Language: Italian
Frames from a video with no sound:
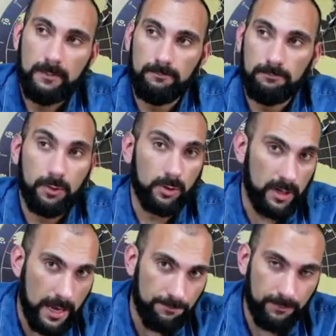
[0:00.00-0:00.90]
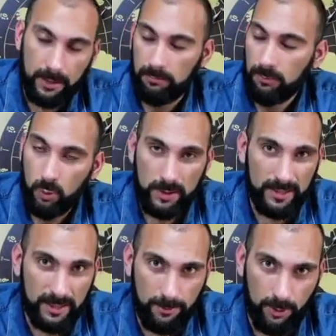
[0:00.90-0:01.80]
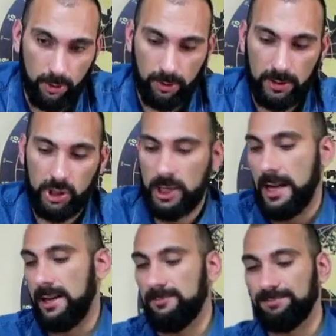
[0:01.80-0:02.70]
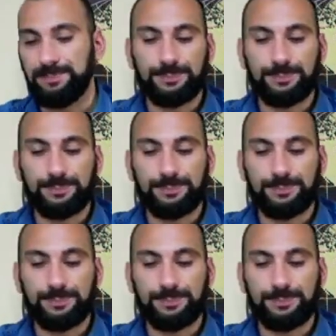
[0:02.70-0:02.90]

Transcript: programmi, qualsiasi prodotto digitale.